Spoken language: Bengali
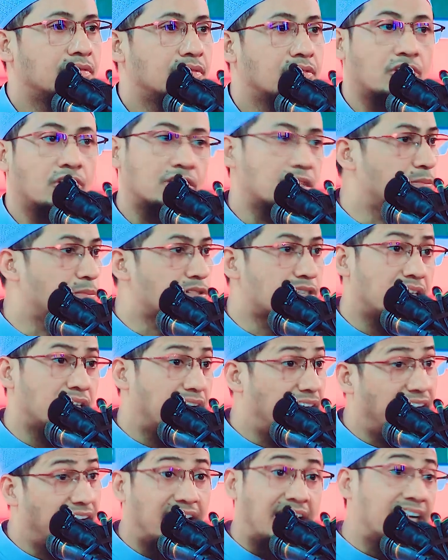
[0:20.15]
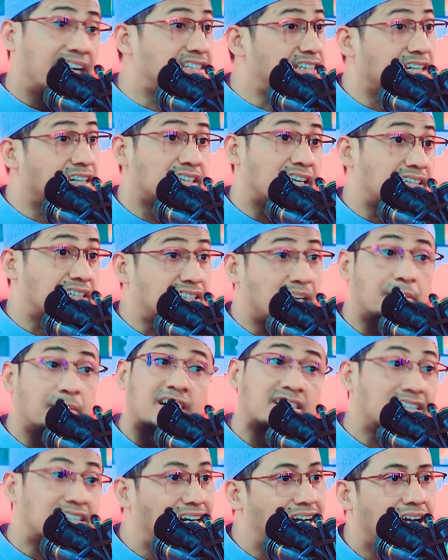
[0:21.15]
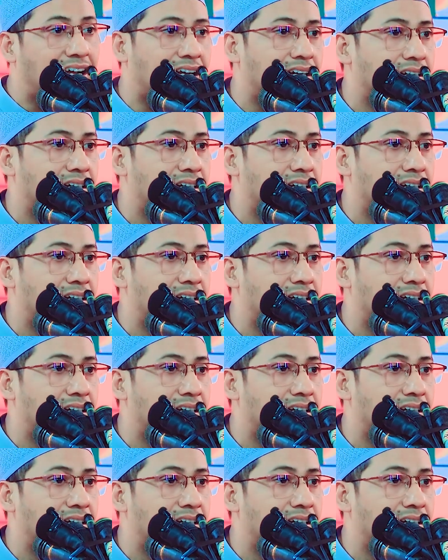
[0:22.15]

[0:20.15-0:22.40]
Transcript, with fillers: কথা বুঝেন হ্যাঁ হাইসেন না তামাশা না